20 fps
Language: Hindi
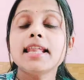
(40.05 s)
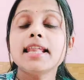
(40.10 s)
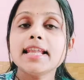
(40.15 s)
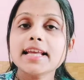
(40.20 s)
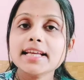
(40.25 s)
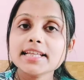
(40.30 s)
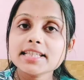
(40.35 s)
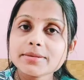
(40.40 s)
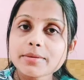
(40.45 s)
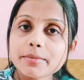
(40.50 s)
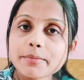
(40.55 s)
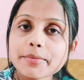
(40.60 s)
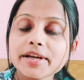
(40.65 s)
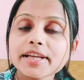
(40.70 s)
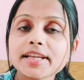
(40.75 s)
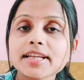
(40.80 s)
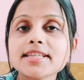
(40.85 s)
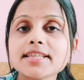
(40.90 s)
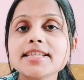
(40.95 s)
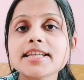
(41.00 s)
लेकिन जब आप
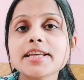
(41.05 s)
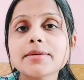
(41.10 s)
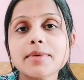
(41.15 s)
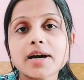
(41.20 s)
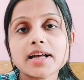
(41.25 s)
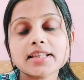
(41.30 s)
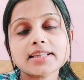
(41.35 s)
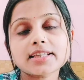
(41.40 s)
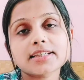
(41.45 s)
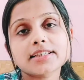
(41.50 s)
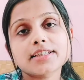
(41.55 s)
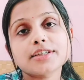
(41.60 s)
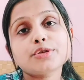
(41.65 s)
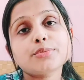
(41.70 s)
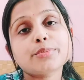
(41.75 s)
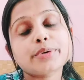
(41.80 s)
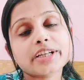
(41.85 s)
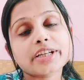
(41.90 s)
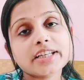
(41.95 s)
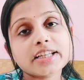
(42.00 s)
प्रेगनेंसी की बात करते हैं तो
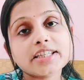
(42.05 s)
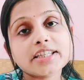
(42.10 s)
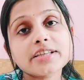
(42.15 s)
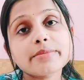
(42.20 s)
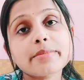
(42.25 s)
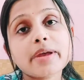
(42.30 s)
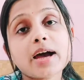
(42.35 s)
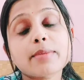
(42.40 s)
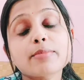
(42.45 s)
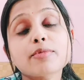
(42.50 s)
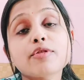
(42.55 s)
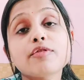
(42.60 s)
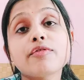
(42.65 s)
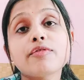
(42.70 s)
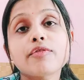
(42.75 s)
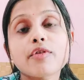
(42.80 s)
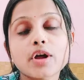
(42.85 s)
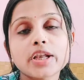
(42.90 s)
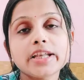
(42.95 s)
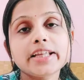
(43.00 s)
प्रेगनेंसी में आपको
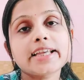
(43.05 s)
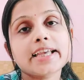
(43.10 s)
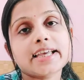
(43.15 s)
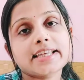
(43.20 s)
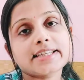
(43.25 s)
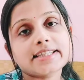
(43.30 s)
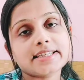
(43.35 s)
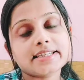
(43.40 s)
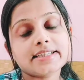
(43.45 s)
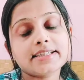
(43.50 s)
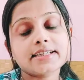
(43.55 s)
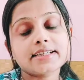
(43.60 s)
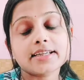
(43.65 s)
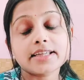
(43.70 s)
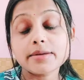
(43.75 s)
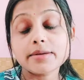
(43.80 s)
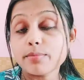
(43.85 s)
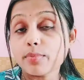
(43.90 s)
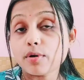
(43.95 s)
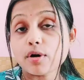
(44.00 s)
फॉलिक एसिड
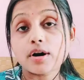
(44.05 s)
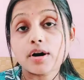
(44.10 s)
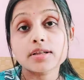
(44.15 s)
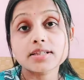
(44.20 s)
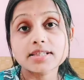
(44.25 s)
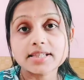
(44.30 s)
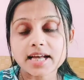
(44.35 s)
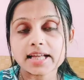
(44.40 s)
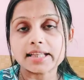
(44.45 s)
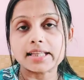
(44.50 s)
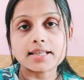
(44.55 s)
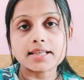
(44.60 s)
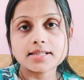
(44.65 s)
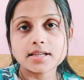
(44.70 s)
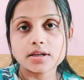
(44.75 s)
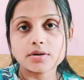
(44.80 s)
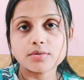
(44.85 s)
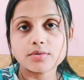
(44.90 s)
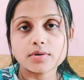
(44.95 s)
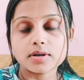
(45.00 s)
की बहुत ज़्यादा
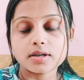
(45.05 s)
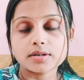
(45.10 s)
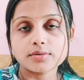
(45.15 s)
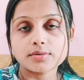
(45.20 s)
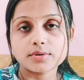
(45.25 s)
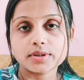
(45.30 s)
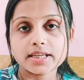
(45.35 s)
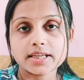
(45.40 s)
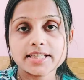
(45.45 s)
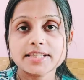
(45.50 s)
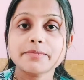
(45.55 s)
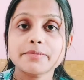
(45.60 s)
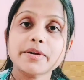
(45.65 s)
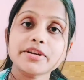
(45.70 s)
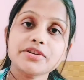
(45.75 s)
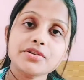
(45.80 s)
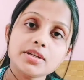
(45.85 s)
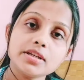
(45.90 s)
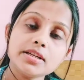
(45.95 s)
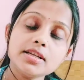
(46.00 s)
ज़रूरत होती है
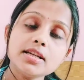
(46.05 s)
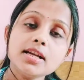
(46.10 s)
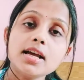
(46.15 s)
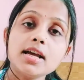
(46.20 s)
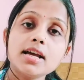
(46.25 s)
स्पेशली